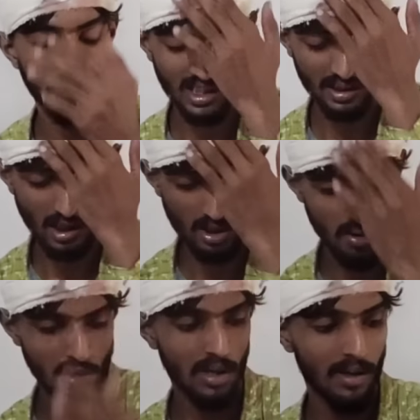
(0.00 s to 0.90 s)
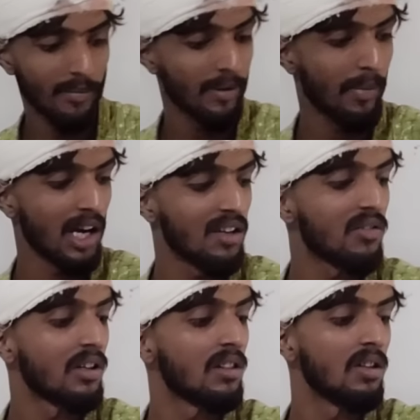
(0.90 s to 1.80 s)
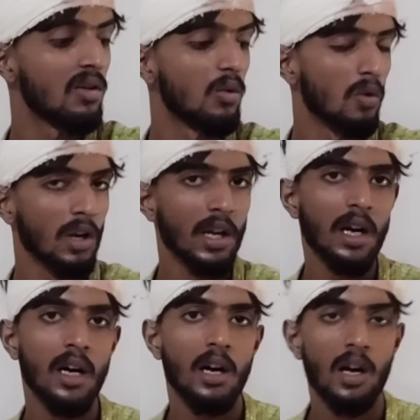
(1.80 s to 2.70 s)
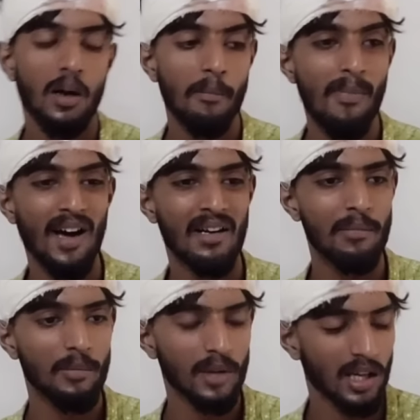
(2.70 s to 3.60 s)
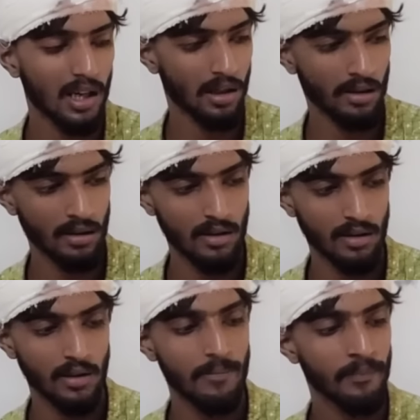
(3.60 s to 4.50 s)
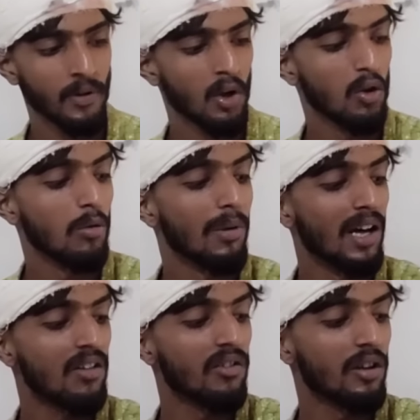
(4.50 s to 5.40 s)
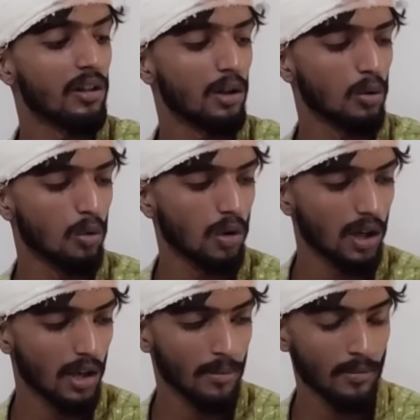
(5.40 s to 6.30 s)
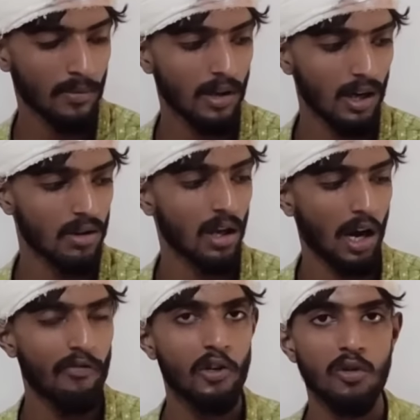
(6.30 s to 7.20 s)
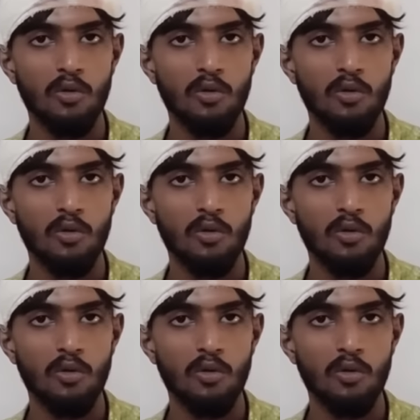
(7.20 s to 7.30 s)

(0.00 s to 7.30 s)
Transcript: मेरा सर जो है ना मैं बाइक से इतनी दूर गिरा बाइक हम्म। भी मेरे कजन की थी तो बाइक से इतनी दूर गया का, काफी